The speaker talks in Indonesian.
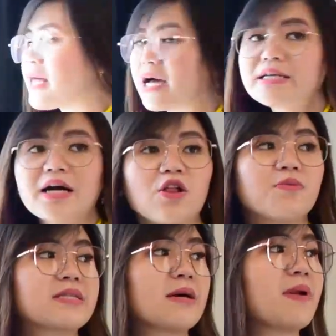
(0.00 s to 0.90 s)
Dan kalau
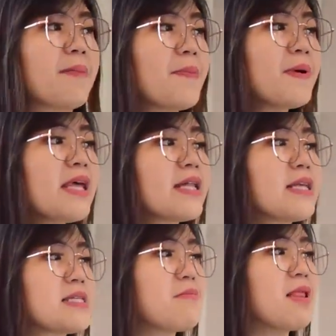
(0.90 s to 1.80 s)
misalnya berapa people lihat
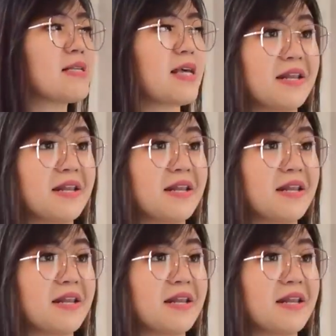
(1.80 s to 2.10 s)
di sebelah